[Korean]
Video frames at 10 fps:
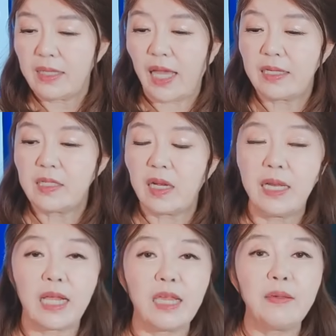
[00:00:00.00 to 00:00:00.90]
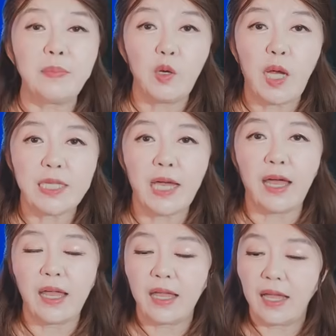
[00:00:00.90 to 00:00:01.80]
다른 전략이
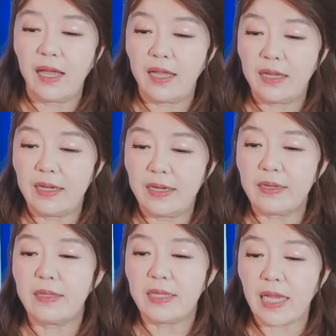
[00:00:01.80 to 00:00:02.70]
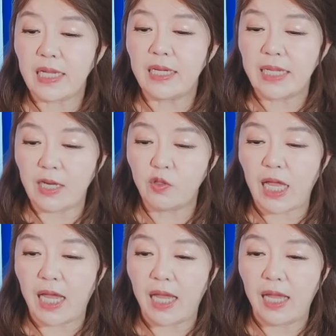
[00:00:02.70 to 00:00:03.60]
필요하다. 이런 얘기를
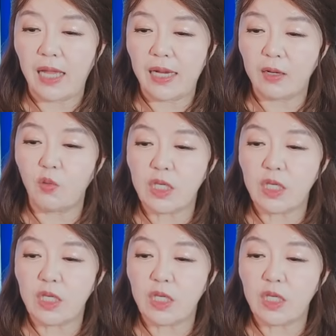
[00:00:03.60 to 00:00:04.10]
나눴다라고